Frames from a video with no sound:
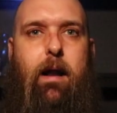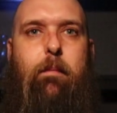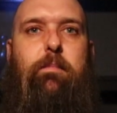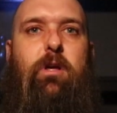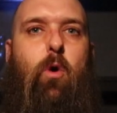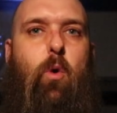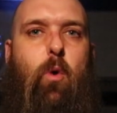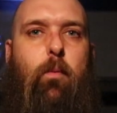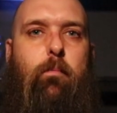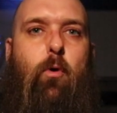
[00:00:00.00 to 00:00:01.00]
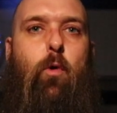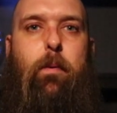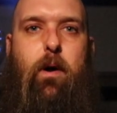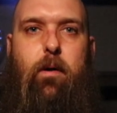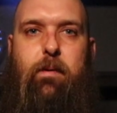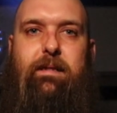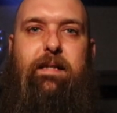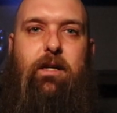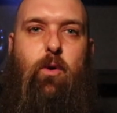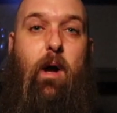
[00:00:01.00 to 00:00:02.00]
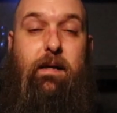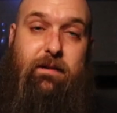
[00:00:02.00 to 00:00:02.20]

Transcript: la micro brewpub, c'est quoi?